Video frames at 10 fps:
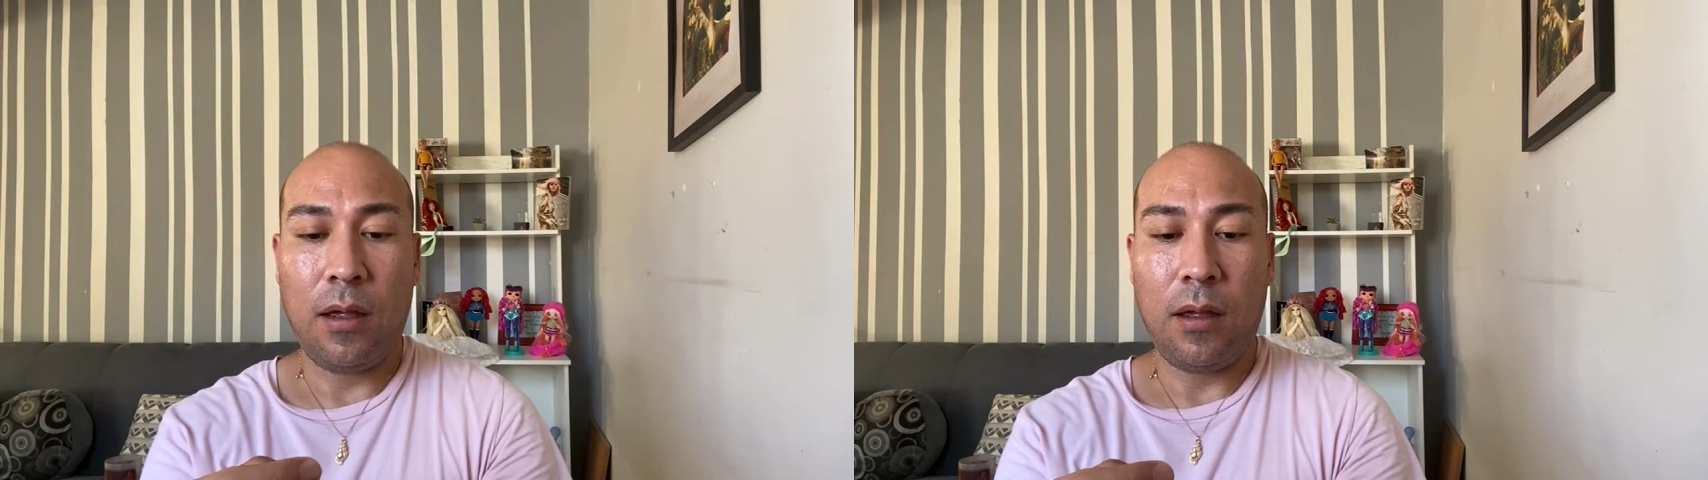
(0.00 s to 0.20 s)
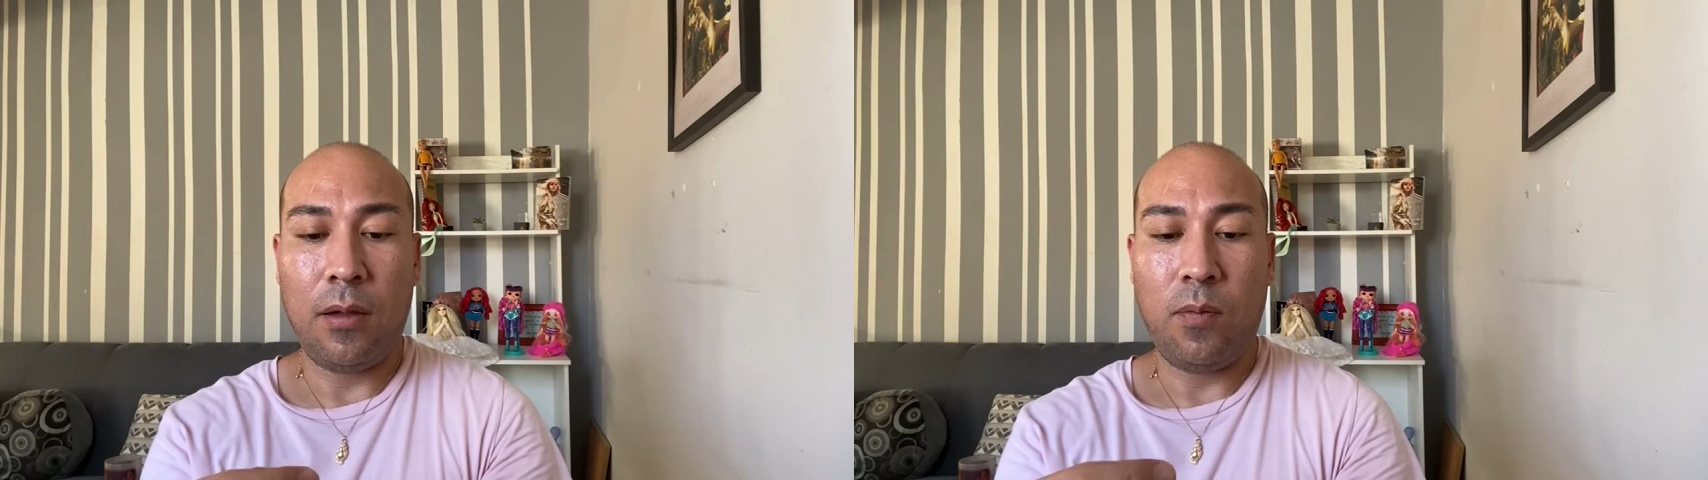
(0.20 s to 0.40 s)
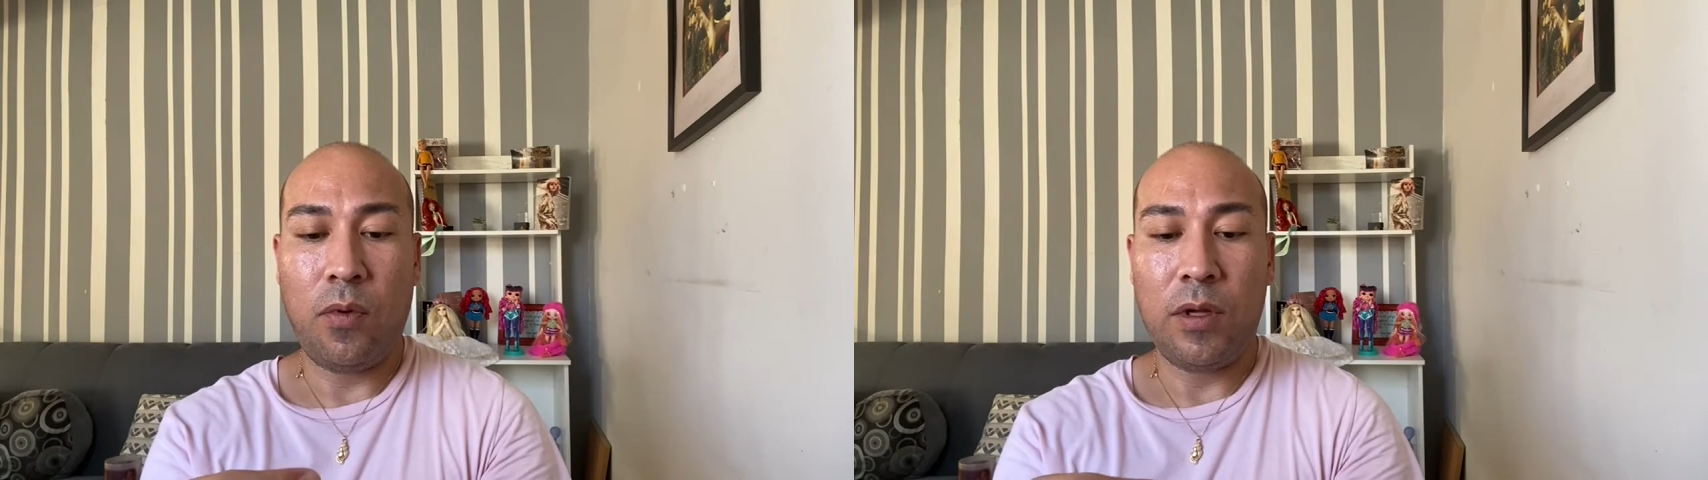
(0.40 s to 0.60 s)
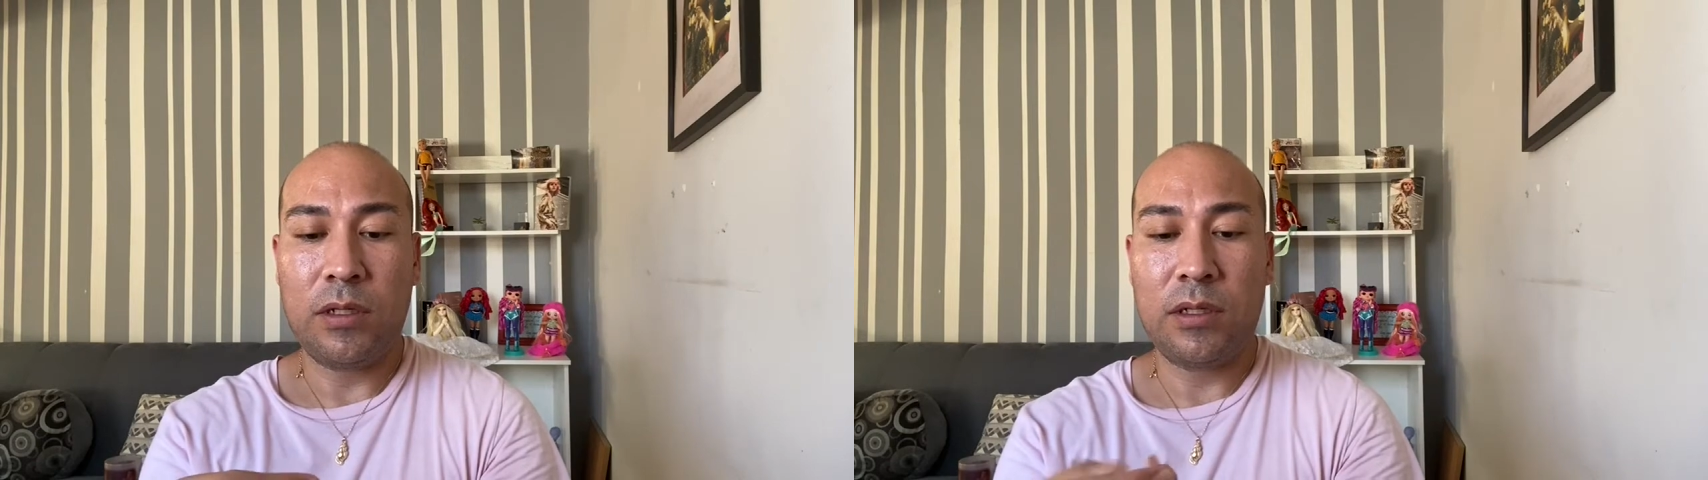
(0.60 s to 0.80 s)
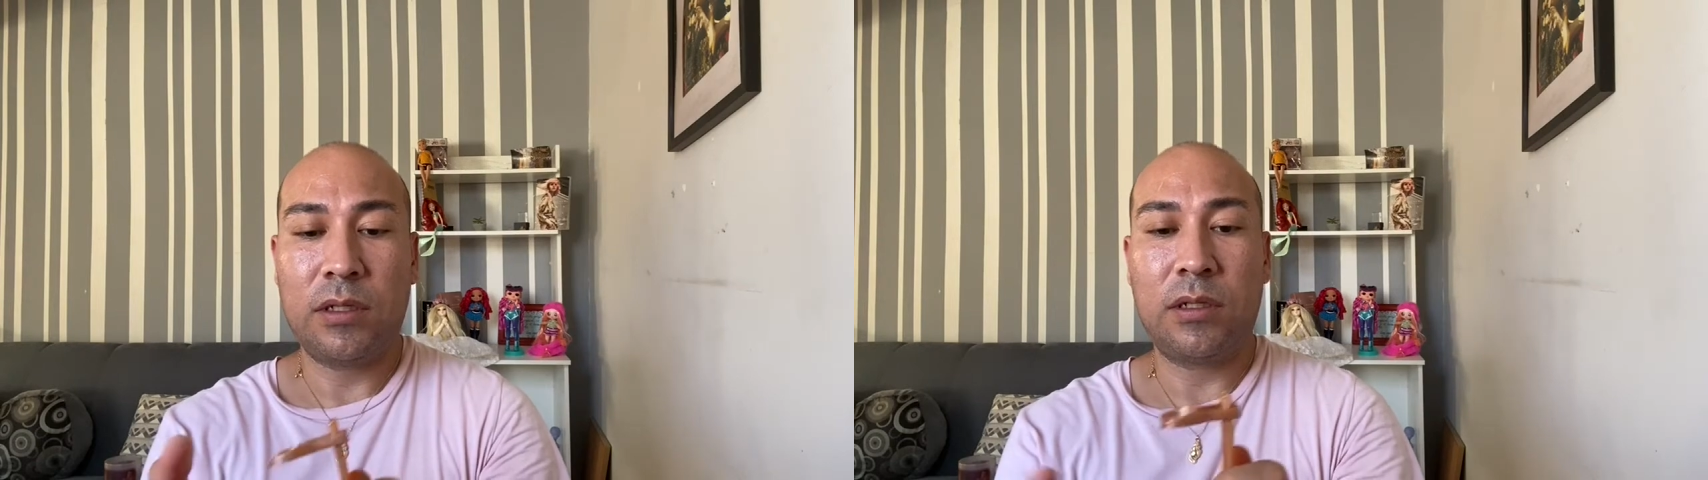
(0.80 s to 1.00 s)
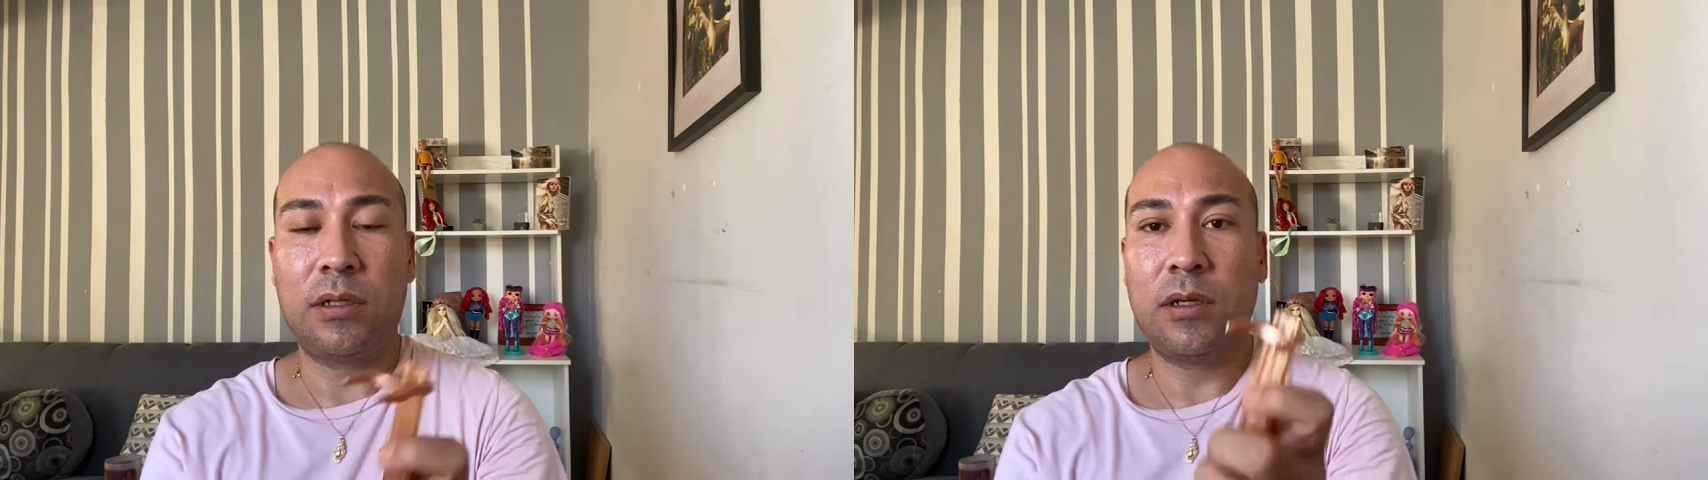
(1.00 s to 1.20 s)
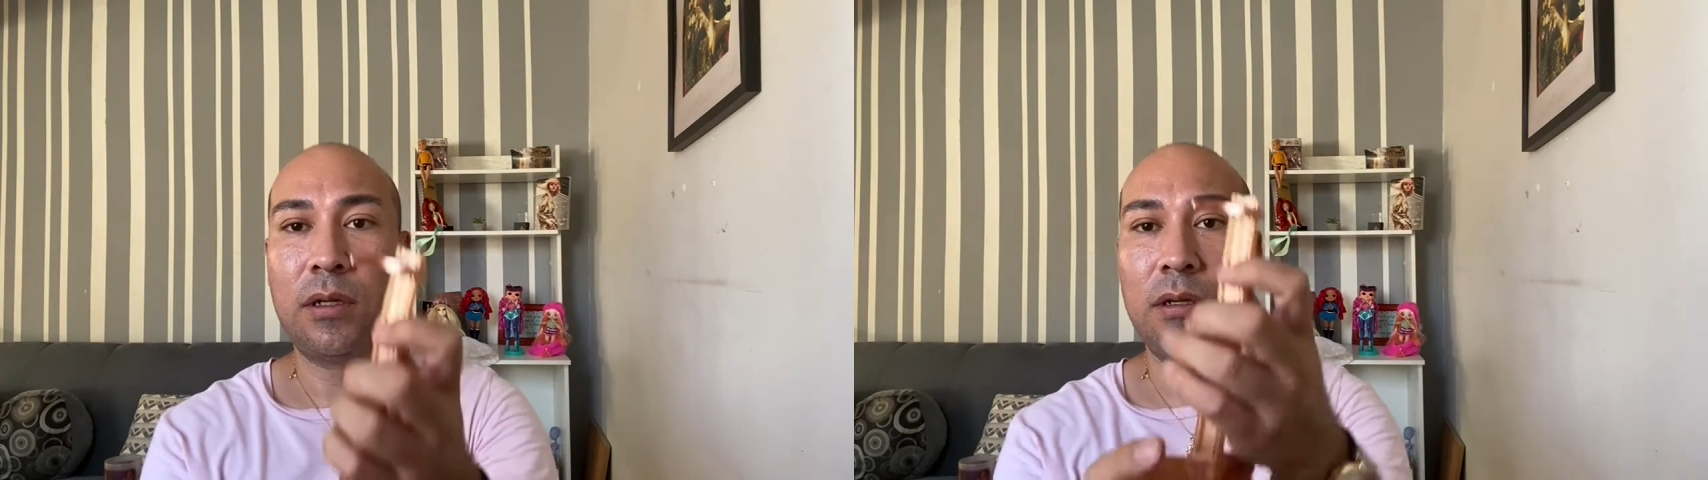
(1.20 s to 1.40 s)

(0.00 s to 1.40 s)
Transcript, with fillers: Y pues